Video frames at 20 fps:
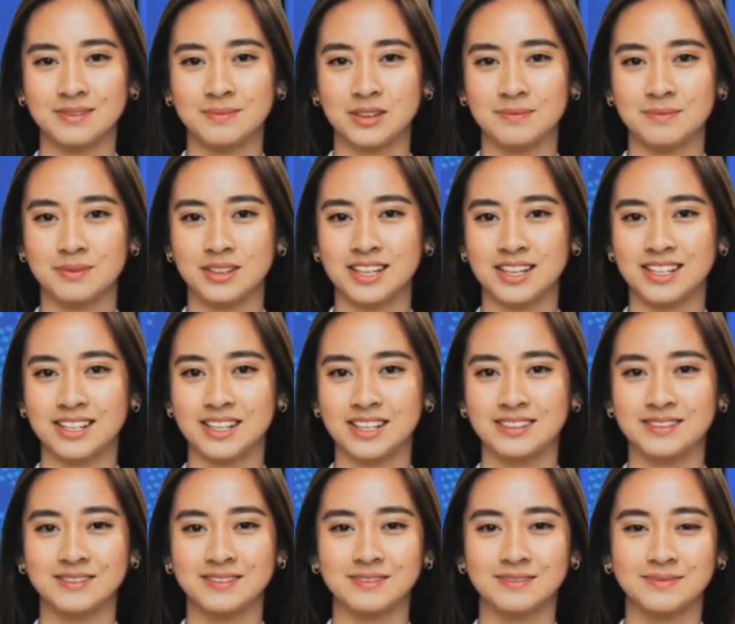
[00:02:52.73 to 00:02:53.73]
penambah darah
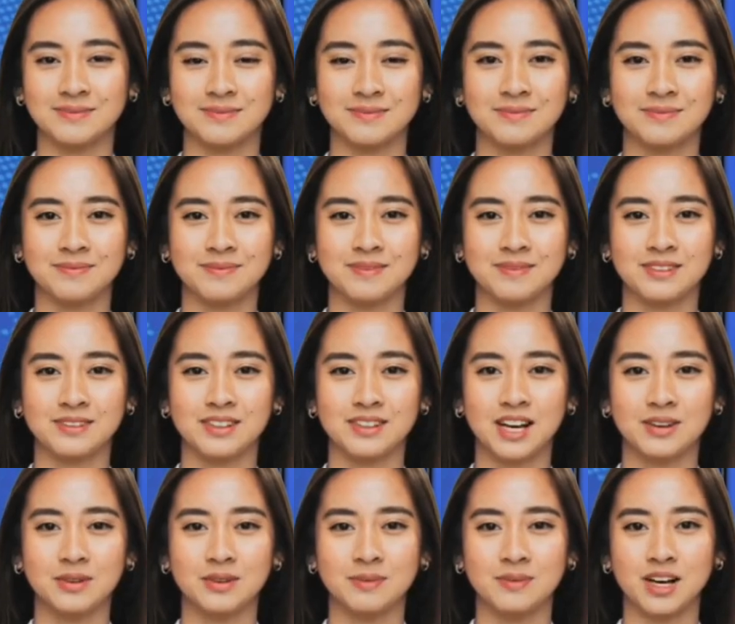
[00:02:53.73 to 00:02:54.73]
di
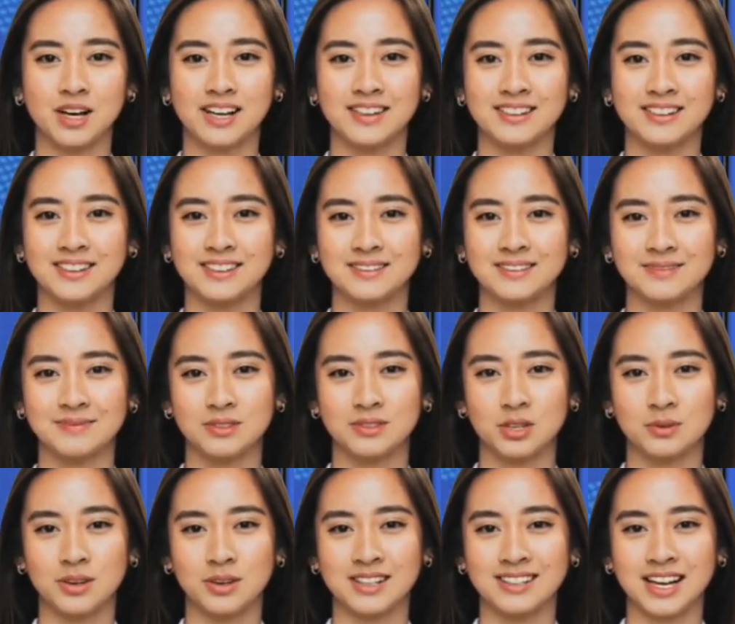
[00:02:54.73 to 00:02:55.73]
15,
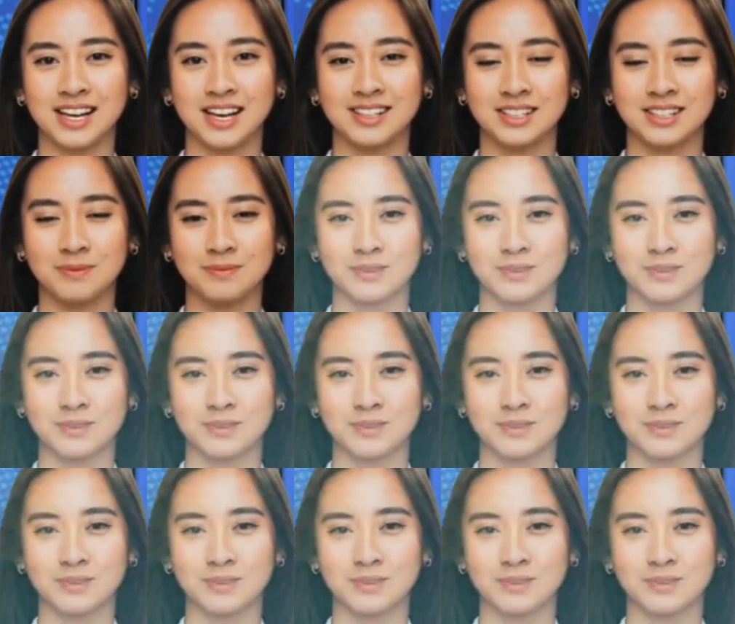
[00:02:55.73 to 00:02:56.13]
mengobati kanker